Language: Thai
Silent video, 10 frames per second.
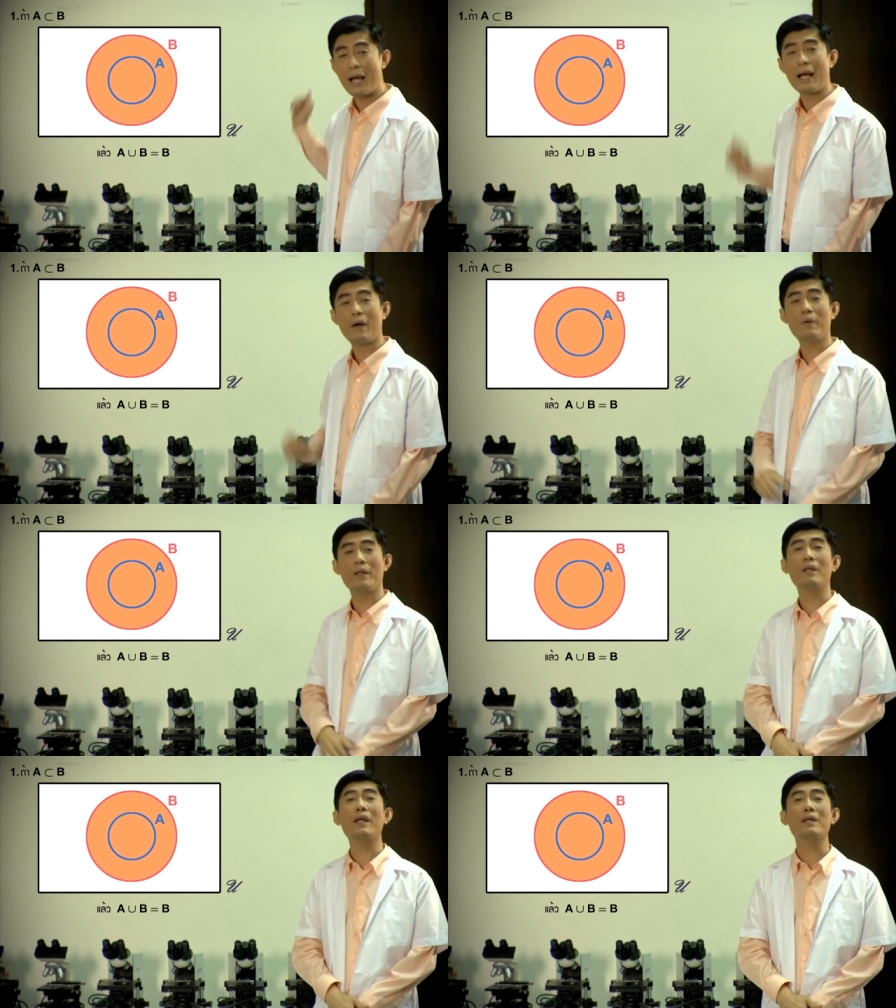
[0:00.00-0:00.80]
ที่แรงเงา
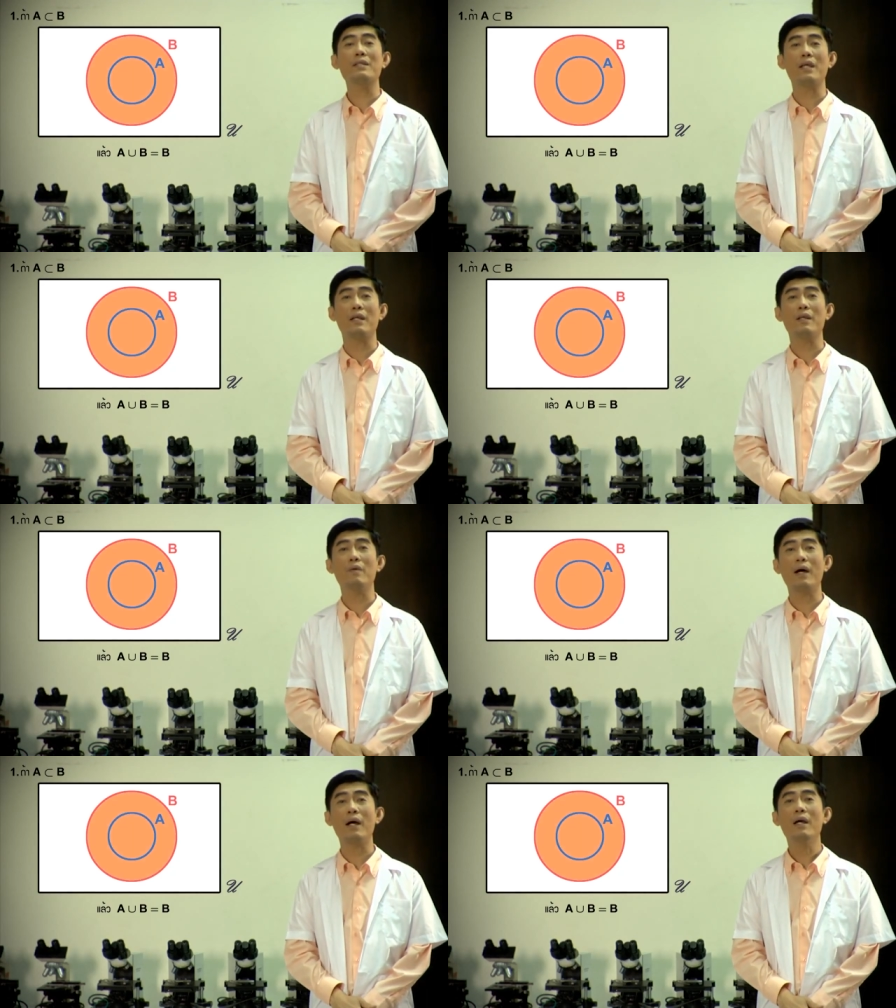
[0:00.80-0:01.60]
เนี่ยนักเรียนก็จะเห็น
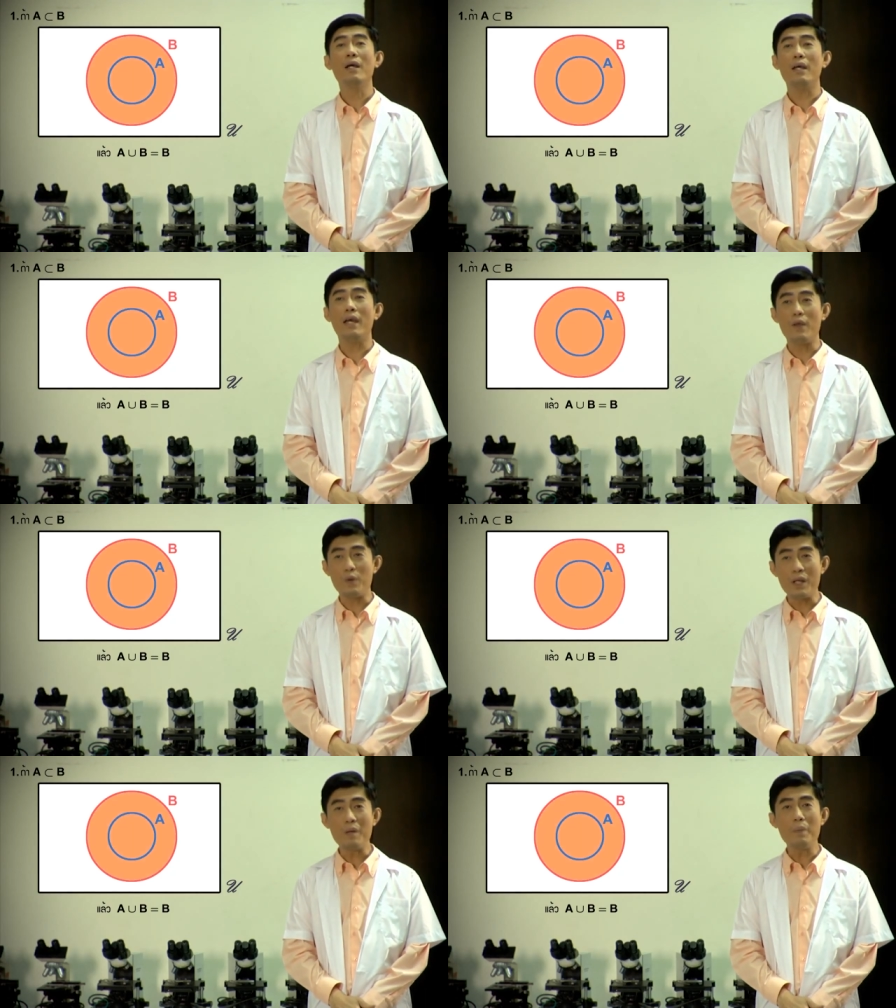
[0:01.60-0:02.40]
ได้ว่า A
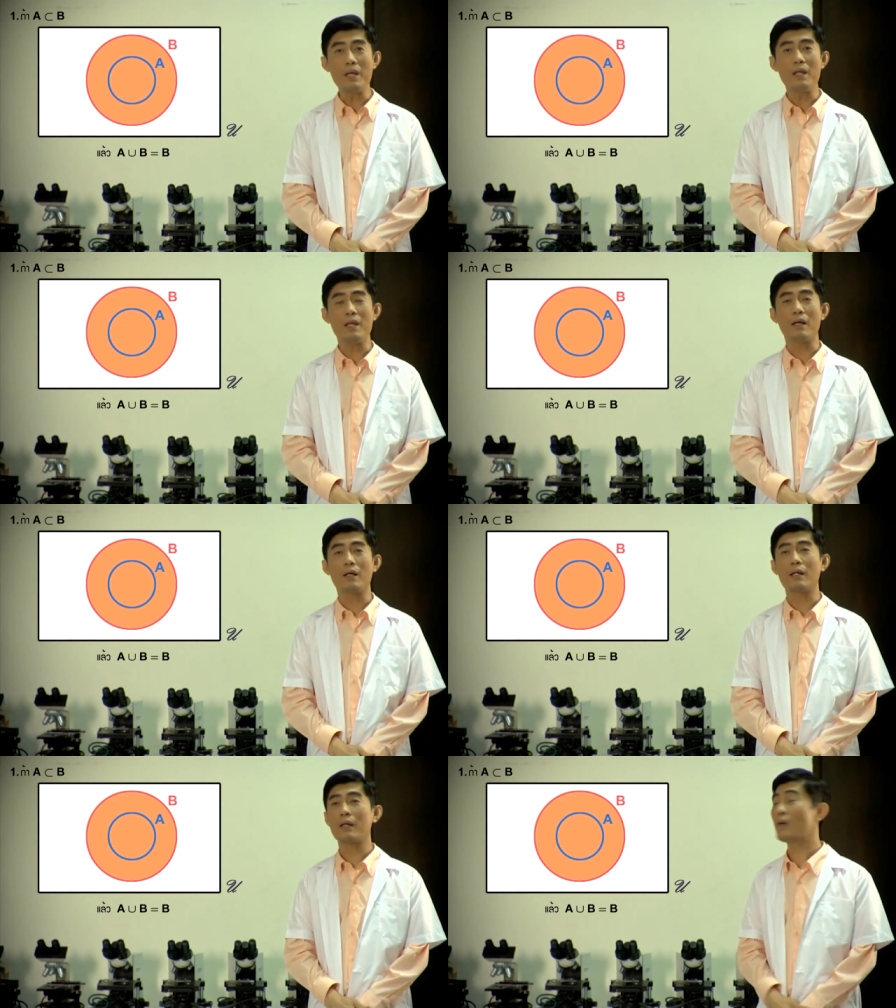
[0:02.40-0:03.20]
union B เนี่ย